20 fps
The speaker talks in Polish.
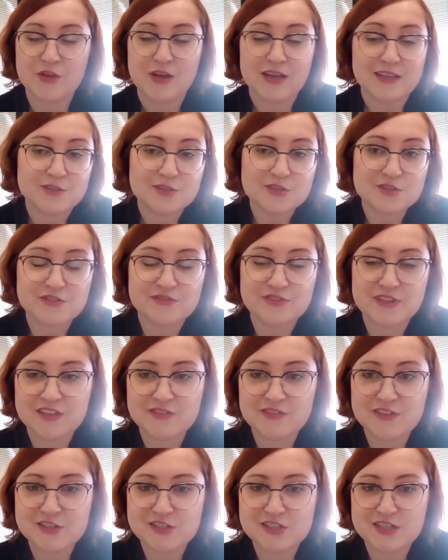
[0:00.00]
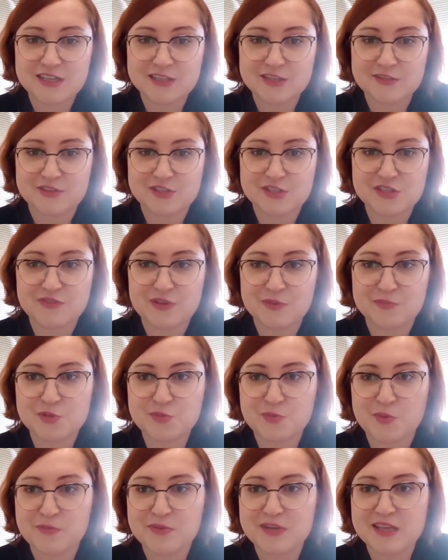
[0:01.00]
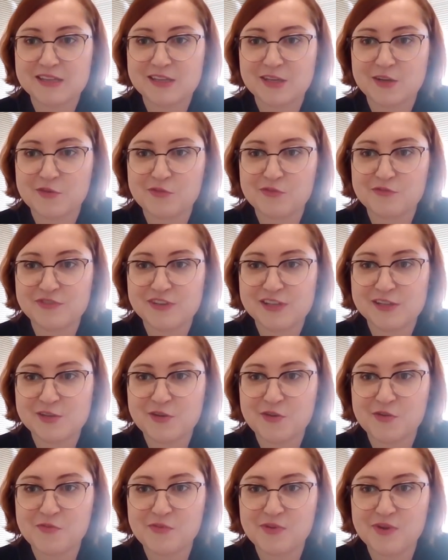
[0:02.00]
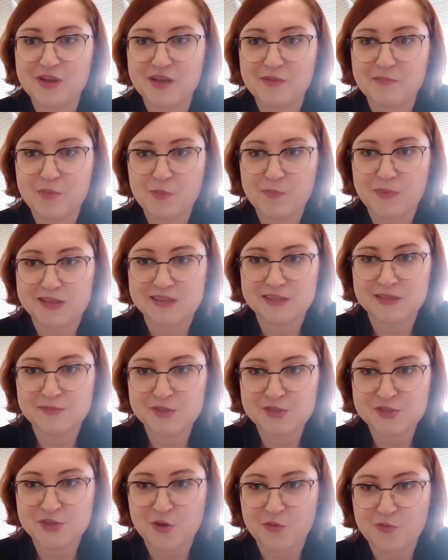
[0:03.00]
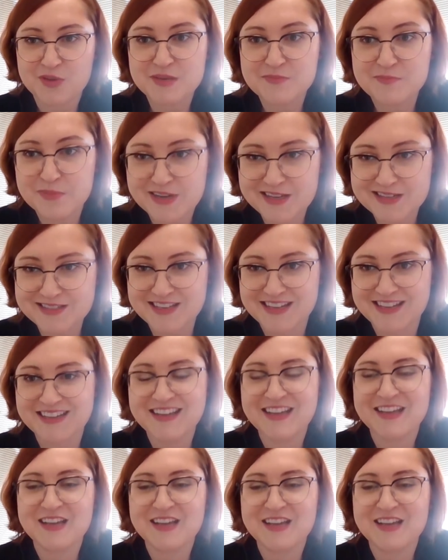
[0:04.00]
No a to, co się w tej chwili dzieje, to właściwie przypomina taką wielką popandemiczną imprezę.